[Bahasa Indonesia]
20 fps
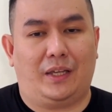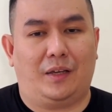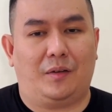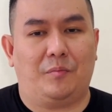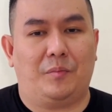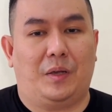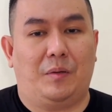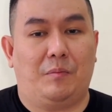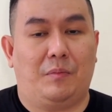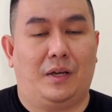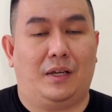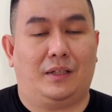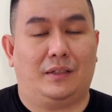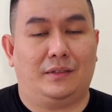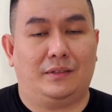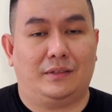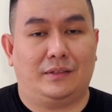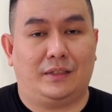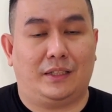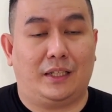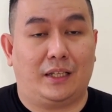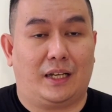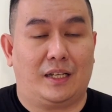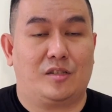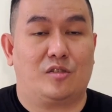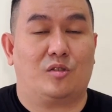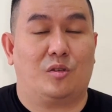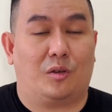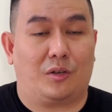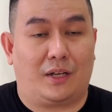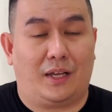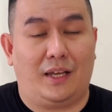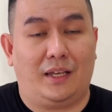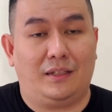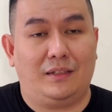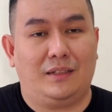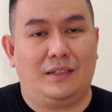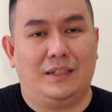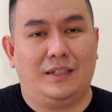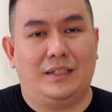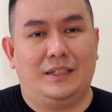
yang memang di restoran